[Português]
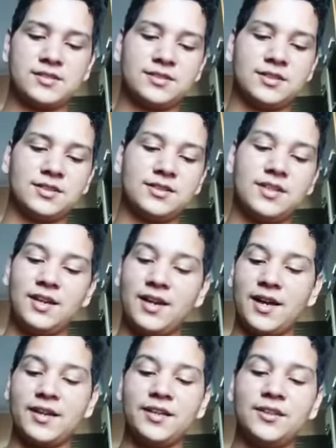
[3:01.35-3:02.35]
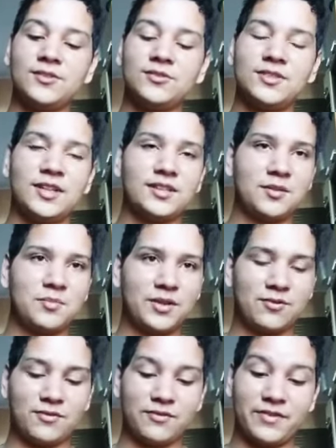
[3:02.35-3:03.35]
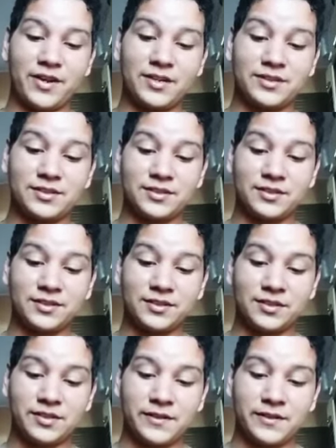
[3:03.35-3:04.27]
Tem música, tem amigos e tem festa. Tem